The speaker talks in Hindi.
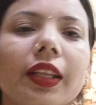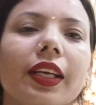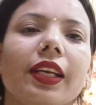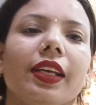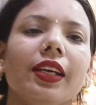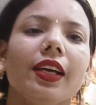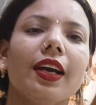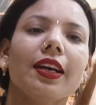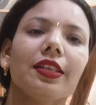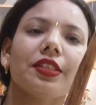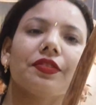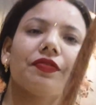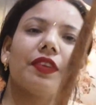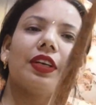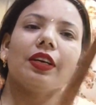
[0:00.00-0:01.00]
देखिए
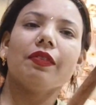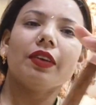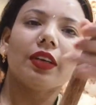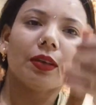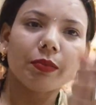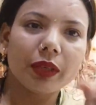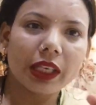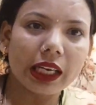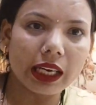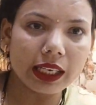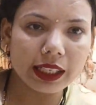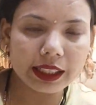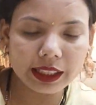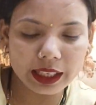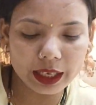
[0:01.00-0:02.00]
गाइस फटाफट हम
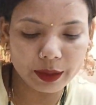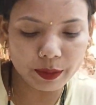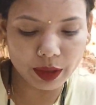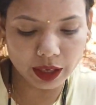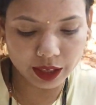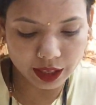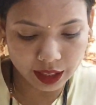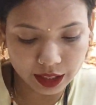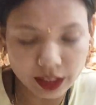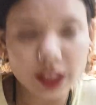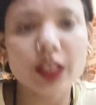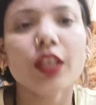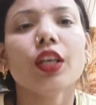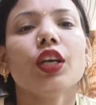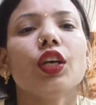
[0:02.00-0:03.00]
निकाल लेते हैं मक्खन
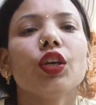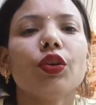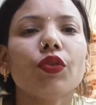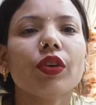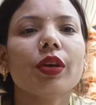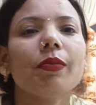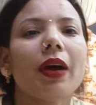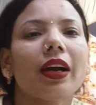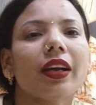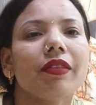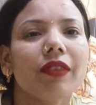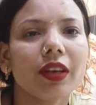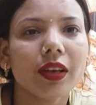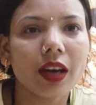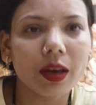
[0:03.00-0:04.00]
क्योंकि बाकी
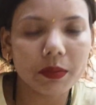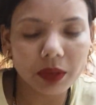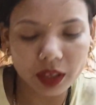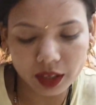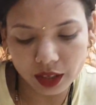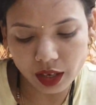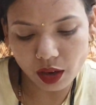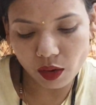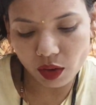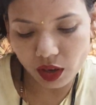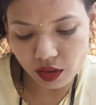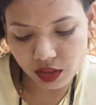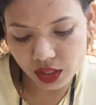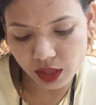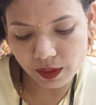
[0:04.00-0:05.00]
फिर काम करना
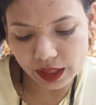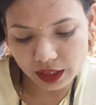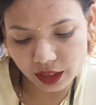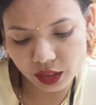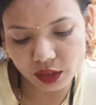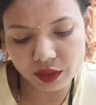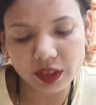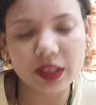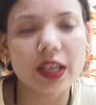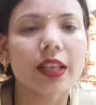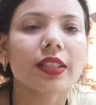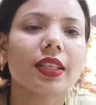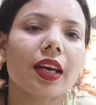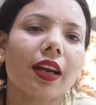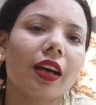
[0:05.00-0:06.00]
होगा उसके बाद नहीं तो फिर
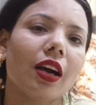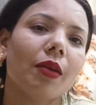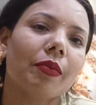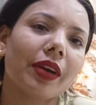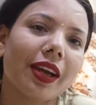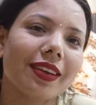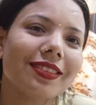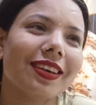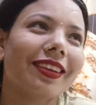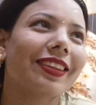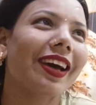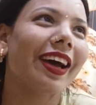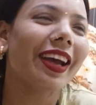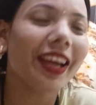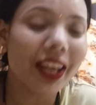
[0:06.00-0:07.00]
सारा काम रह
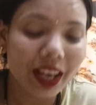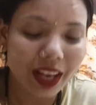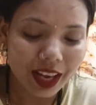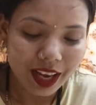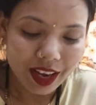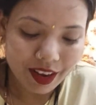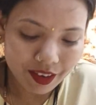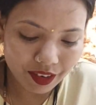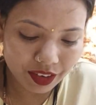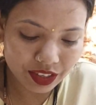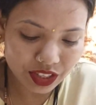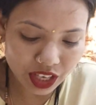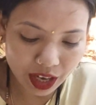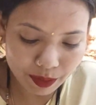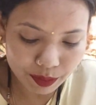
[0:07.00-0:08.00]
जाता है और
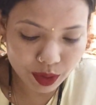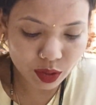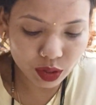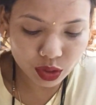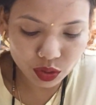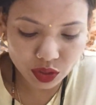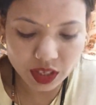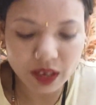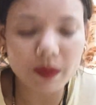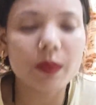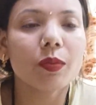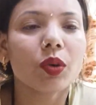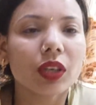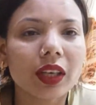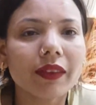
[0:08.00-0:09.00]
शाम भी हो चुकी है अभी
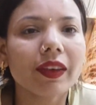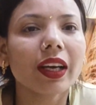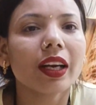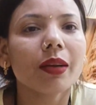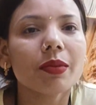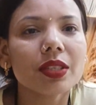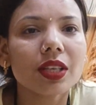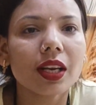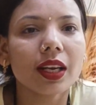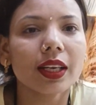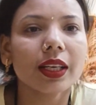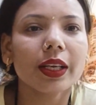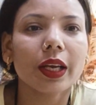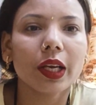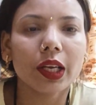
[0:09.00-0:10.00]
मोटर वगैरह भी
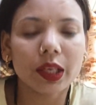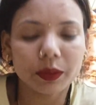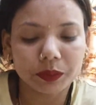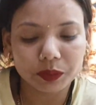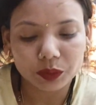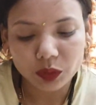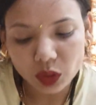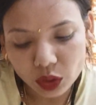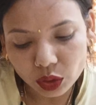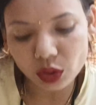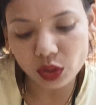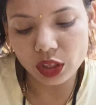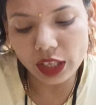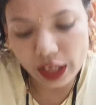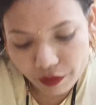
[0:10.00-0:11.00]
चलानी है
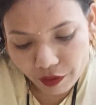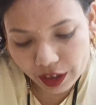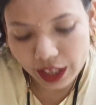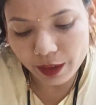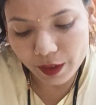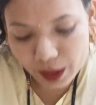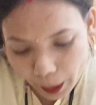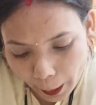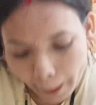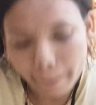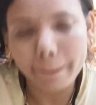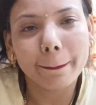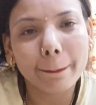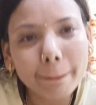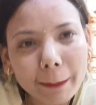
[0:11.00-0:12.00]
तो ये फटाफट
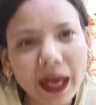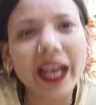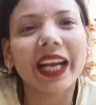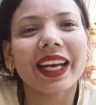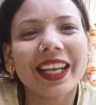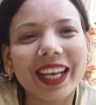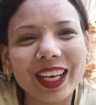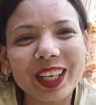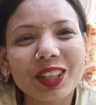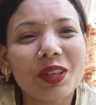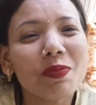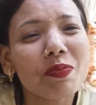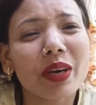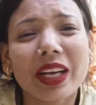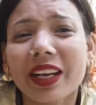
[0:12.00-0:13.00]
मक्खन निकाल
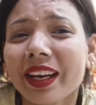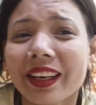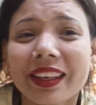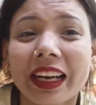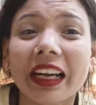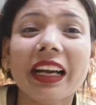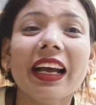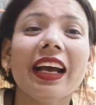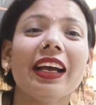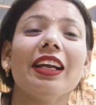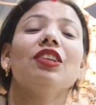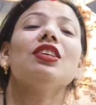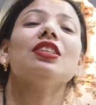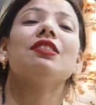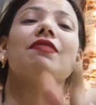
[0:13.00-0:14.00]
लेती है बड़े ठंडा है
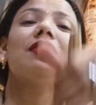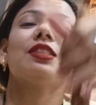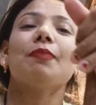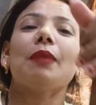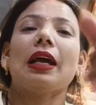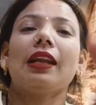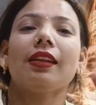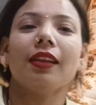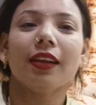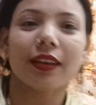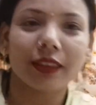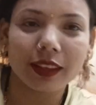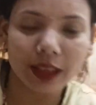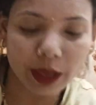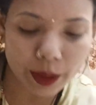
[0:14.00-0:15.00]
ना तो इसमें से मेहनत
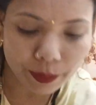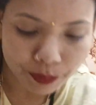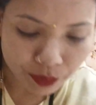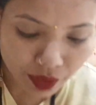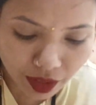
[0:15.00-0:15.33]
लगती है